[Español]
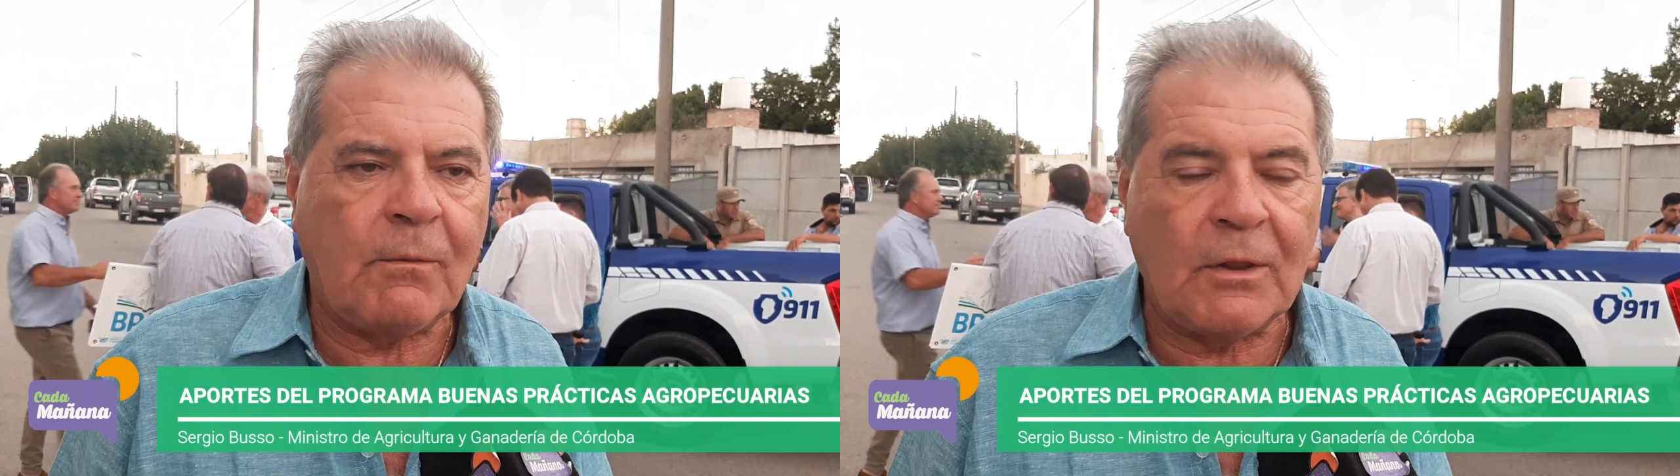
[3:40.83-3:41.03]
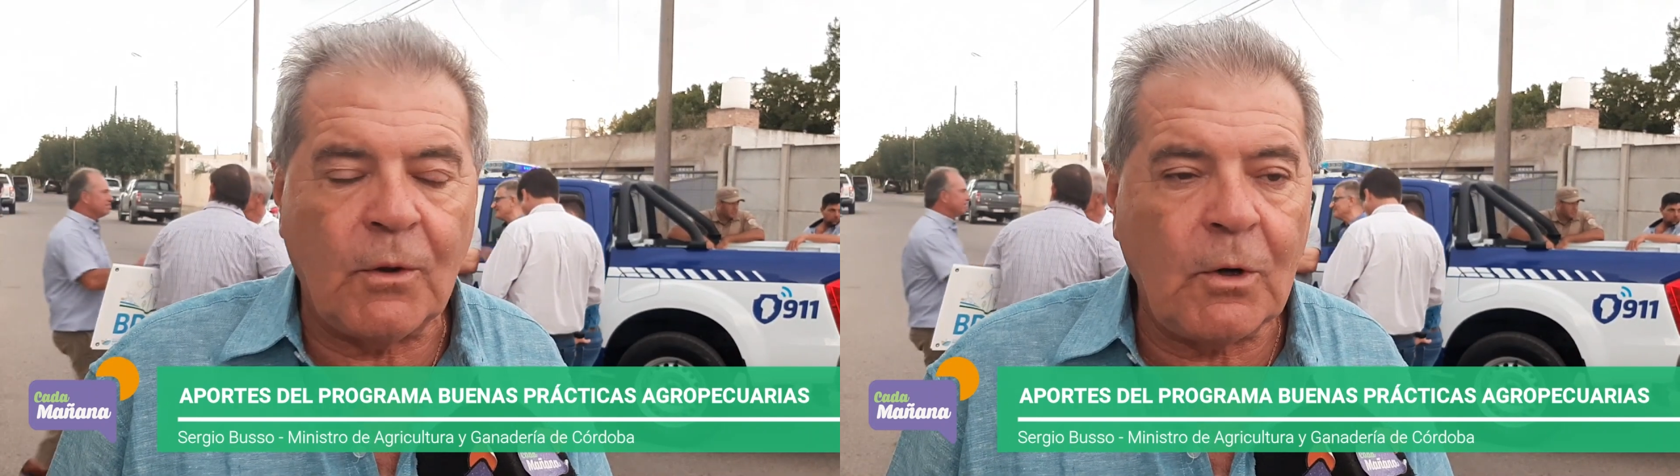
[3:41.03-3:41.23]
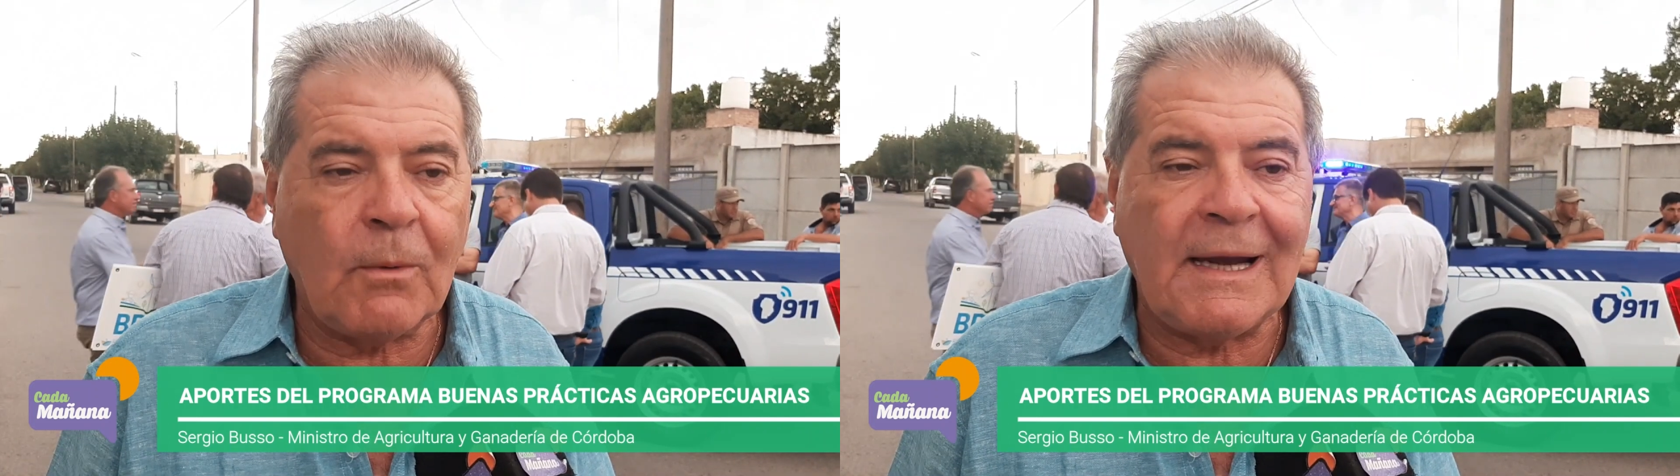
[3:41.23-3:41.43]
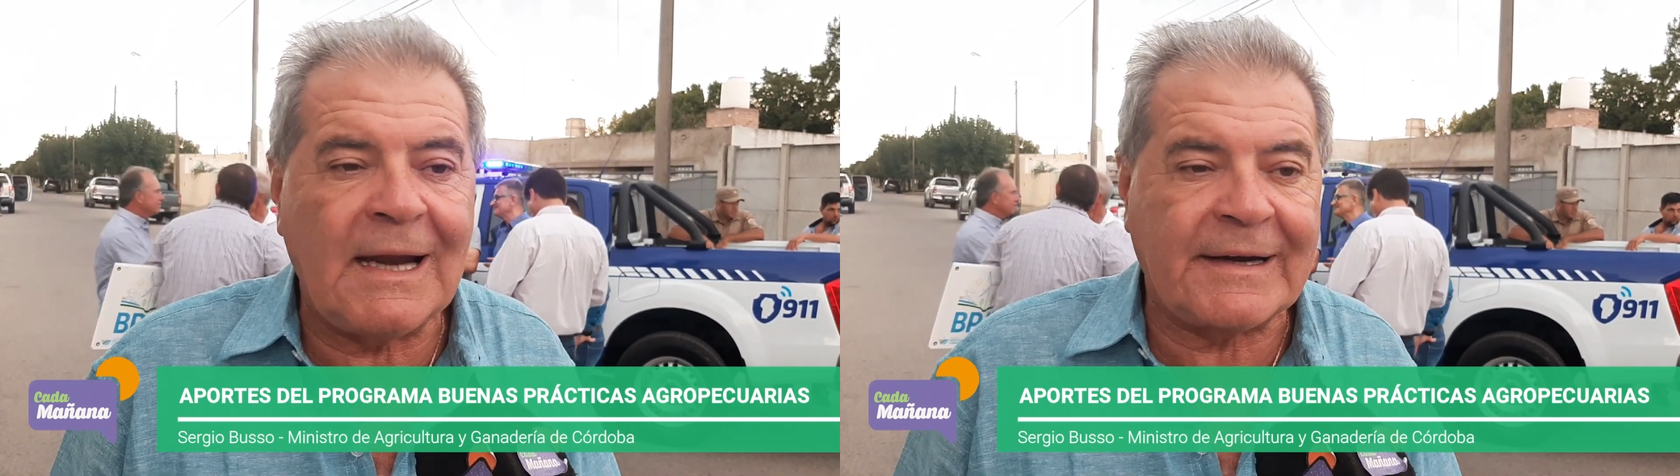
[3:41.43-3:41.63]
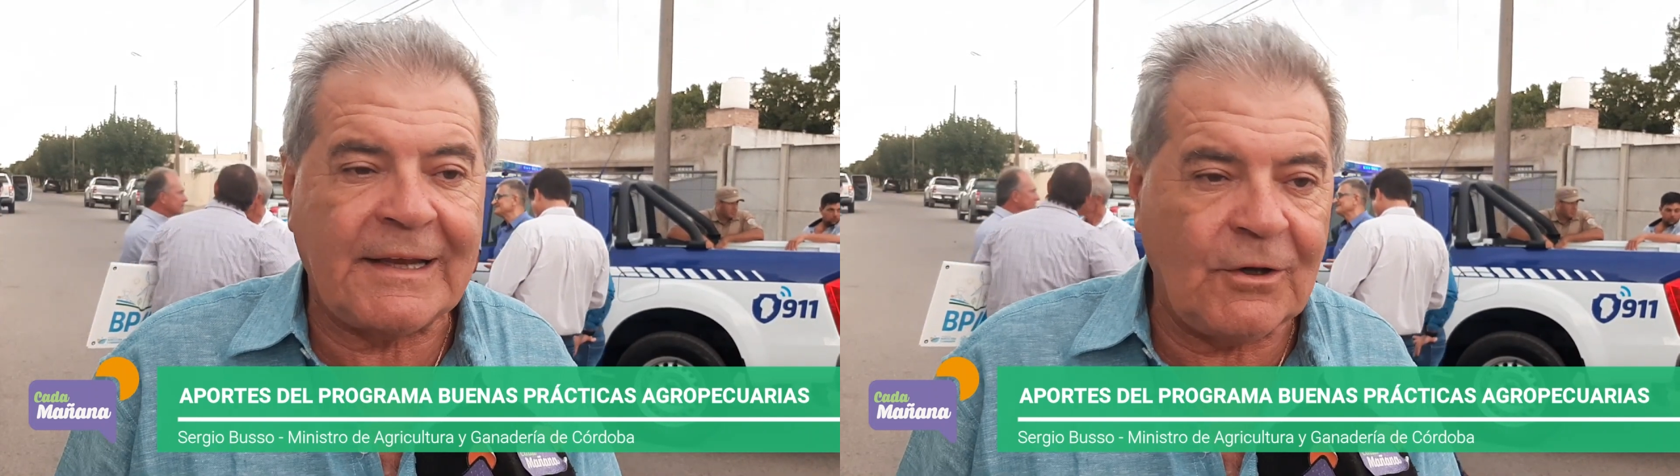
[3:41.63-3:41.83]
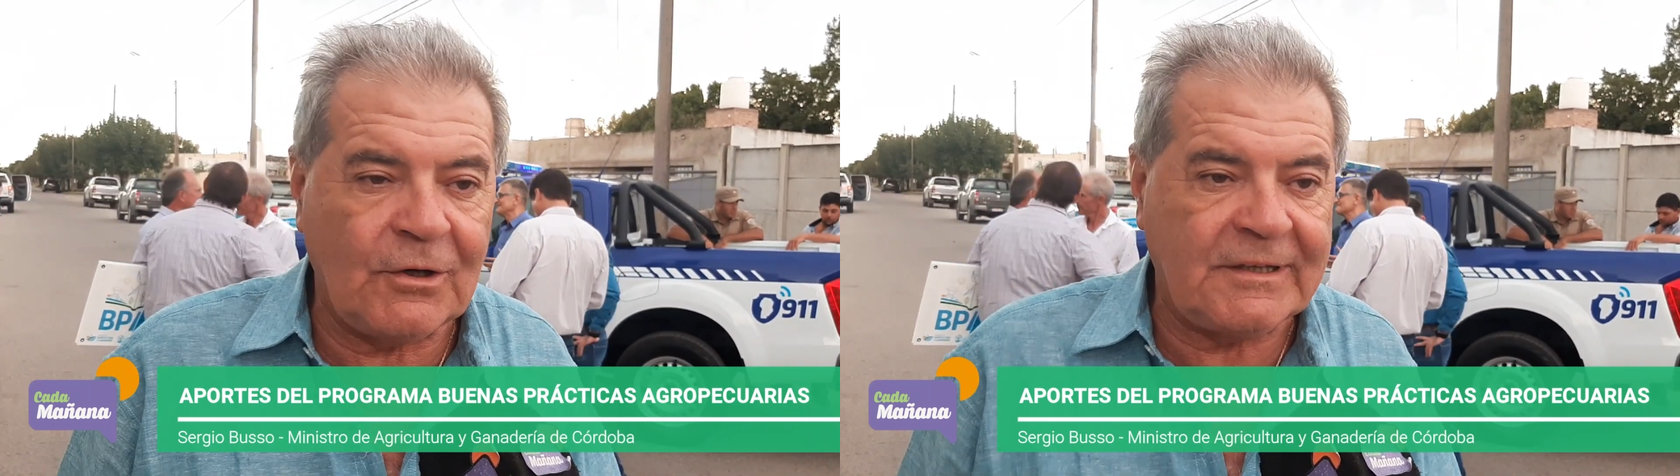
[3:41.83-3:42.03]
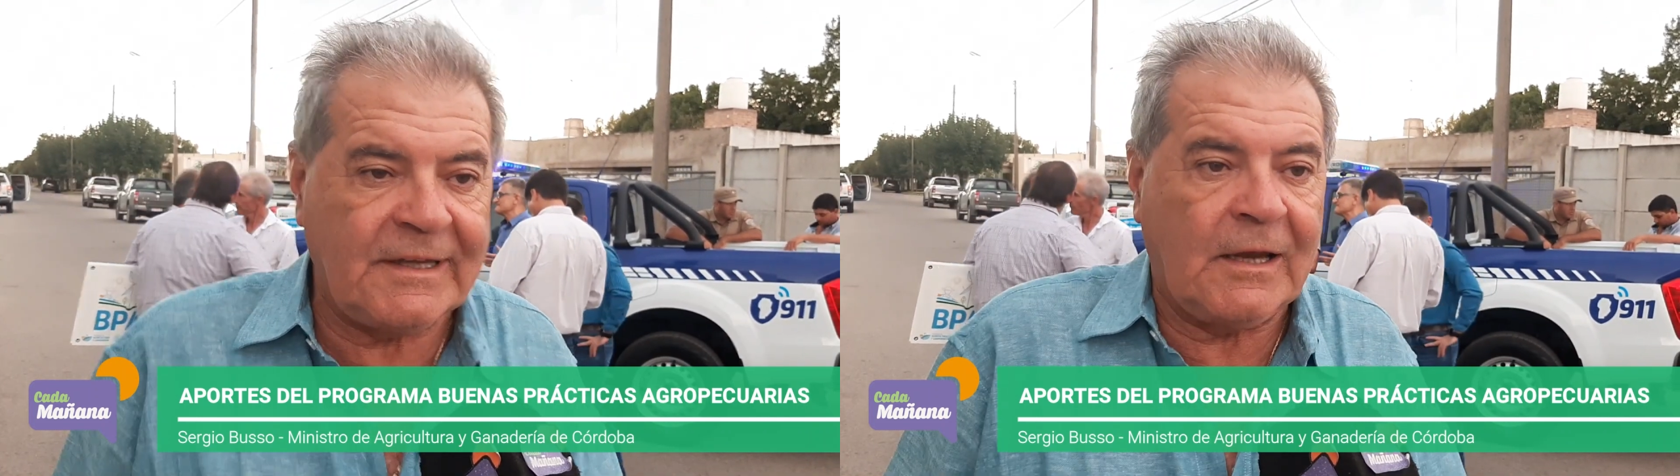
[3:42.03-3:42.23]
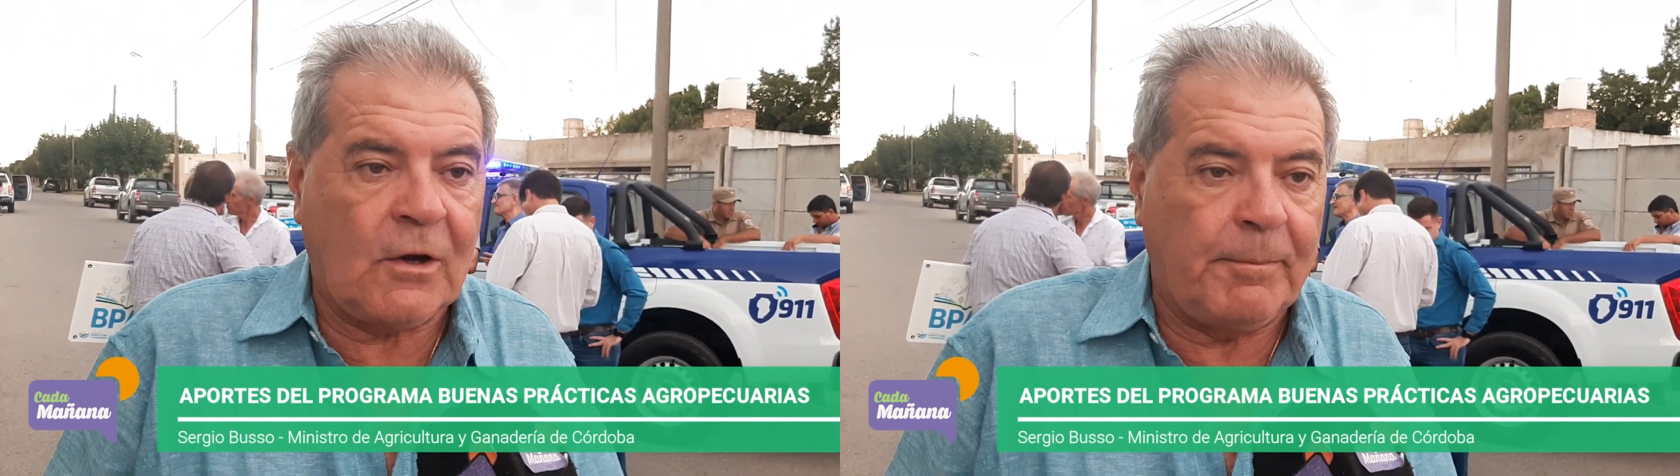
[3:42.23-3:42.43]
Cuando uno va a la región y
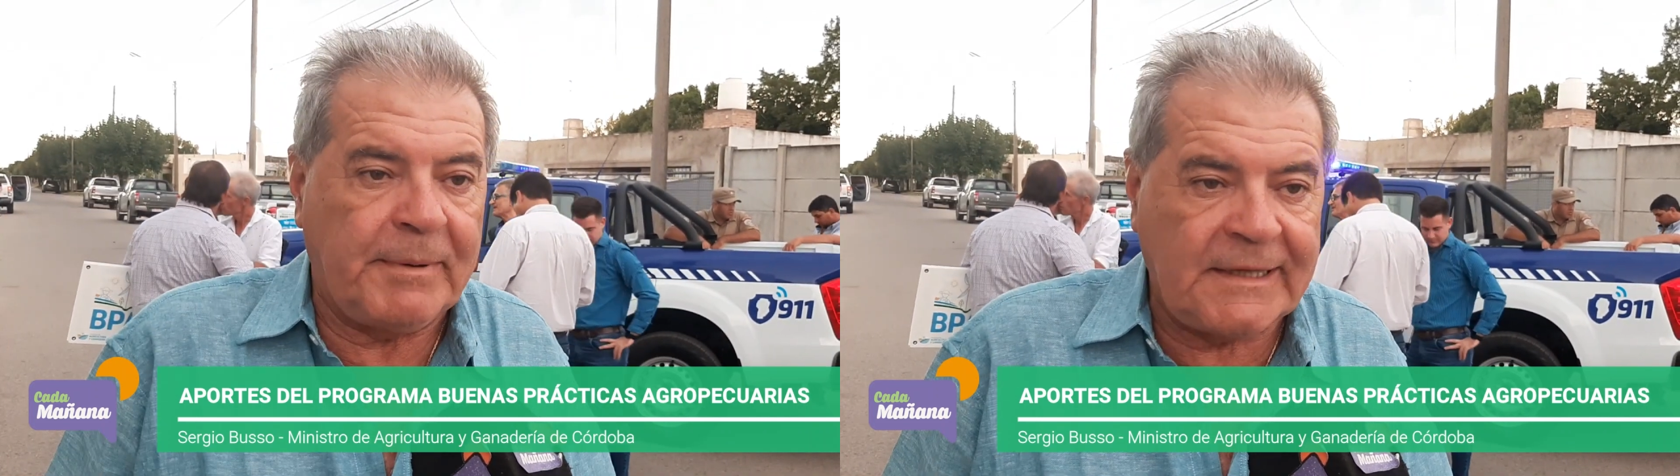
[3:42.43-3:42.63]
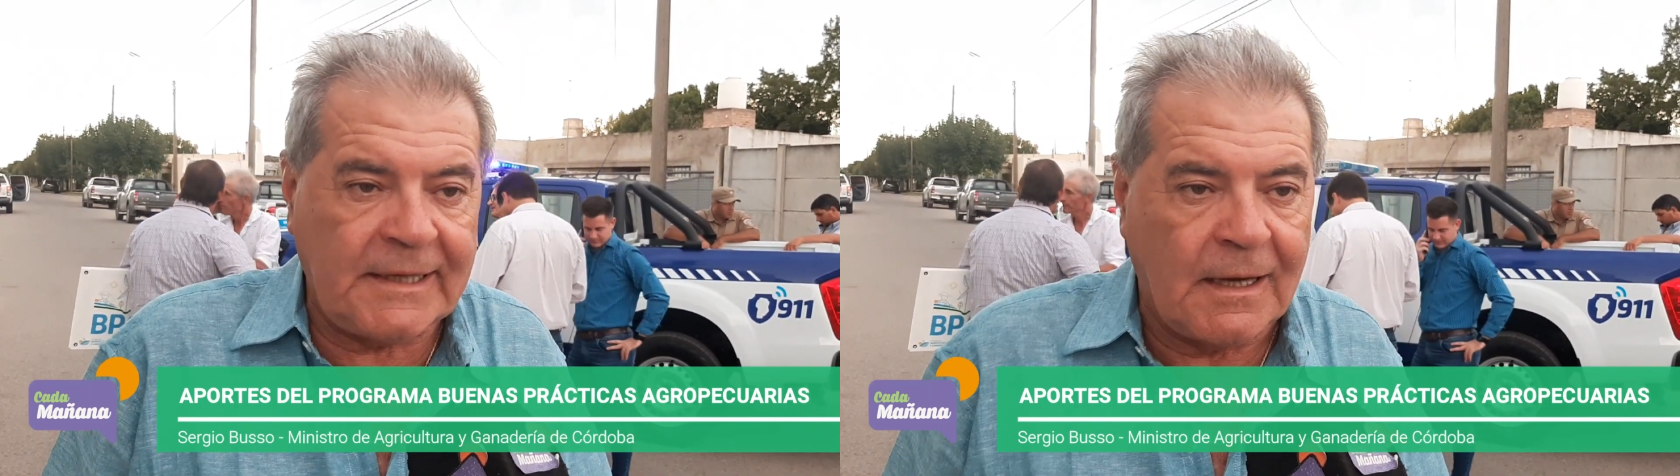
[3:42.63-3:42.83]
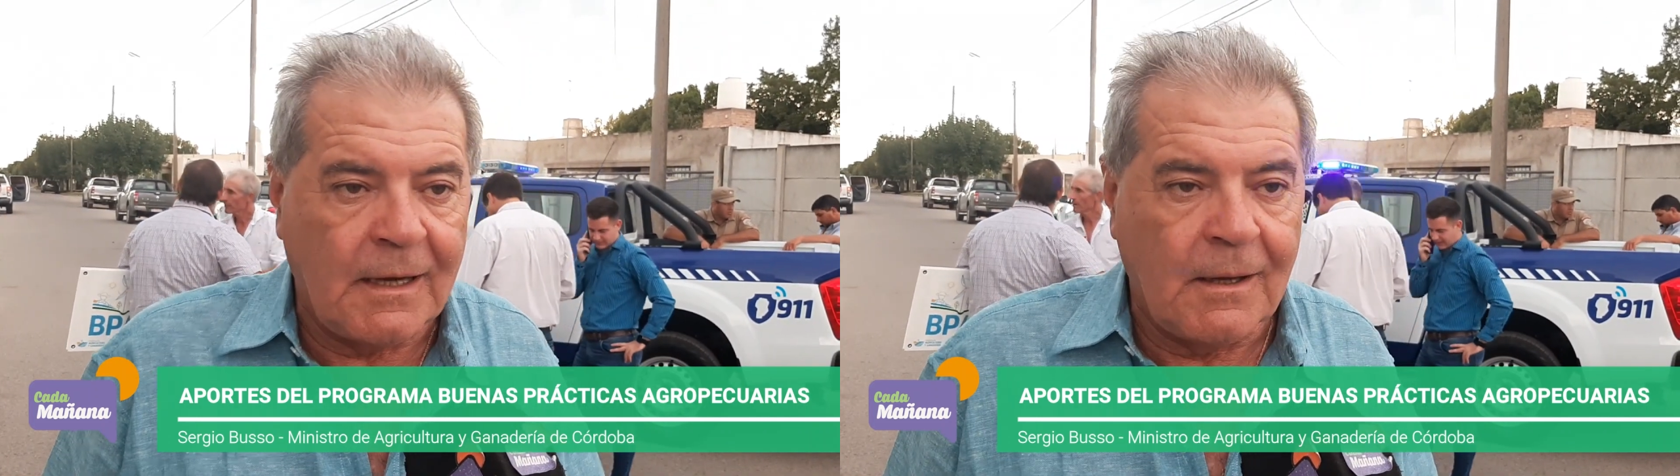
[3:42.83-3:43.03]
tiene que competir,